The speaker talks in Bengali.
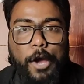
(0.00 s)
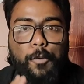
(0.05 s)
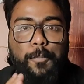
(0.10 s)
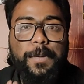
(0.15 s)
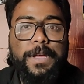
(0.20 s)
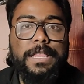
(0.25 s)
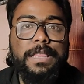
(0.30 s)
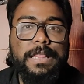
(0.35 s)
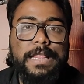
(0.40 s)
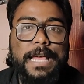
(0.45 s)
কেউ
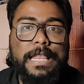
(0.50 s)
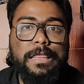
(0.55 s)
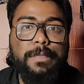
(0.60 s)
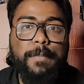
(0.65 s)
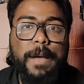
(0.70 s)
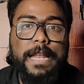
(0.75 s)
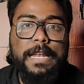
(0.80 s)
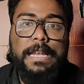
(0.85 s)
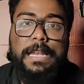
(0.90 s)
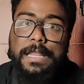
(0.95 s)

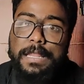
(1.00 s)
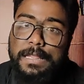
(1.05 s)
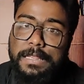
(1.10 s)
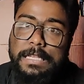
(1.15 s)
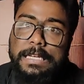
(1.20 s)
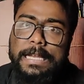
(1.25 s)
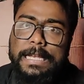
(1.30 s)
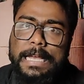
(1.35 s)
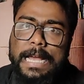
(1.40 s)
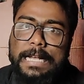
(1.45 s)
বিজনেসম্যান
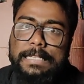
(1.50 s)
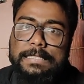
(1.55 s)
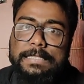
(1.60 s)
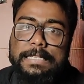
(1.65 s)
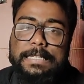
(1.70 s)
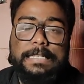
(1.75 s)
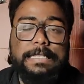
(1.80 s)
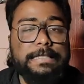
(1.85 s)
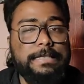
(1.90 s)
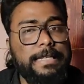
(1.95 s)
স্ত্রী
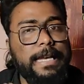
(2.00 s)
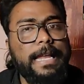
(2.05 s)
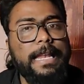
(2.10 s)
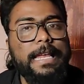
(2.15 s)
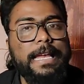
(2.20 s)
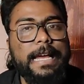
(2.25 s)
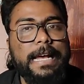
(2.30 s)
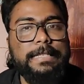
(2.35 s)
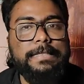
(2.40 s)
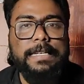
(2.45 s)
আছে
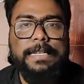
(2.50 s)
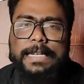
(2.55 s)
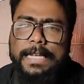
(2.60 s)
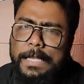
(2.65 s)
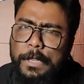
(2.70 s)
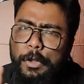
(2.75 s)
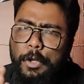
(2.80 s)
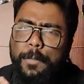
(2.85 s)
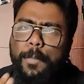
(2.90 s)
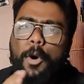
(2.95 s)
ছেলে আছে
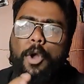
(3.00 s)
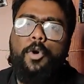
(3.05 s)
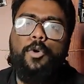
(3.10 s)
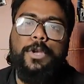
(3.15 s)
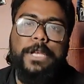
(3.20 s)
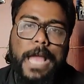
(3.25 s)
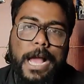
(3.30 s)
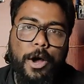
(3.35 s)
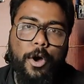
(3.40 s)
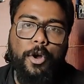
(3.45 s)
কিন্তু
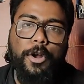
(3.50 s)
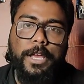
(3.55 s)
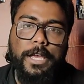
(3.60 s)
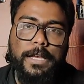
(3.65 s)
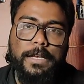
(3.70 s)
পরকিয়া করে